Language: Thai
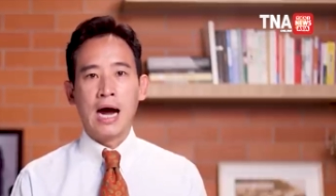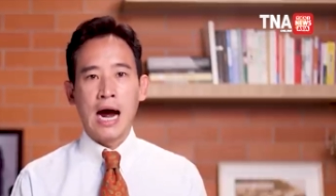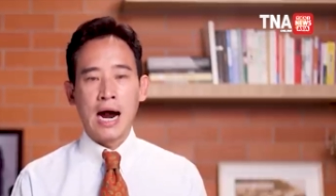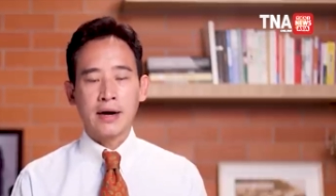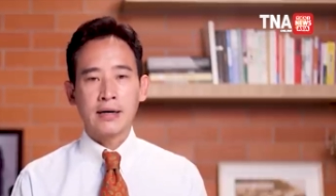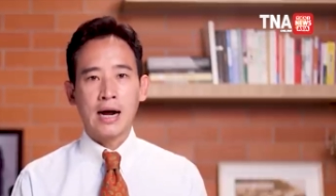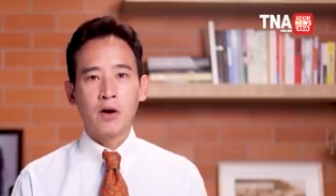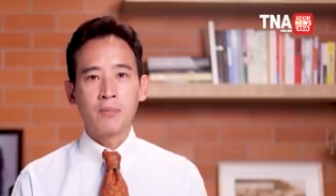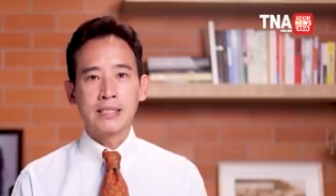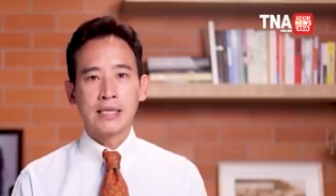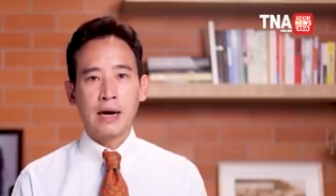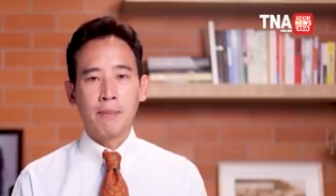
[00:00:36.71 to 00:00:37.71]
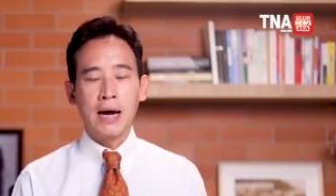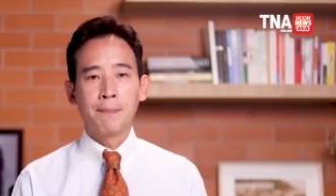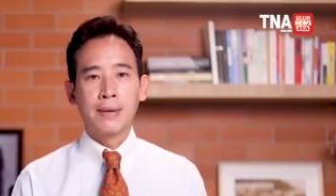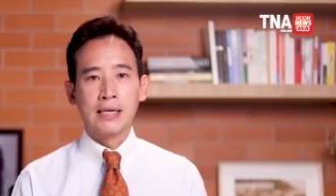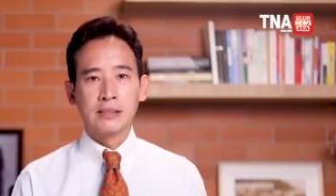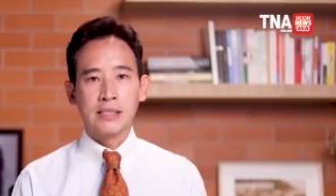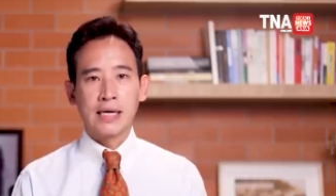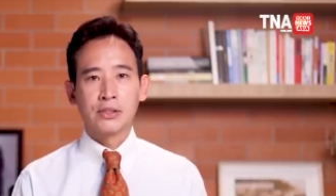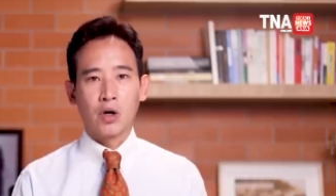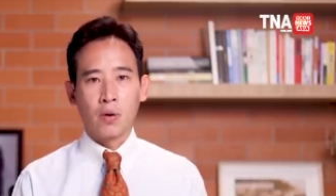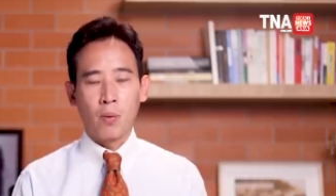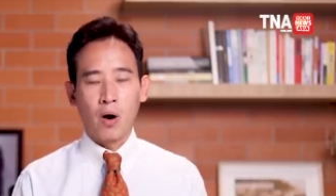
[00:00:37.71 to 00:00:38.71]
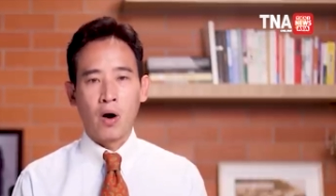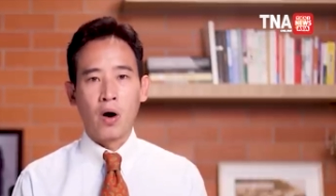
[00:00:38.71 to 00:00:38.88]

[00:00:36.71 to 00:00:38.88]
หากเราไม่สามารถเปลี่ยนใจสว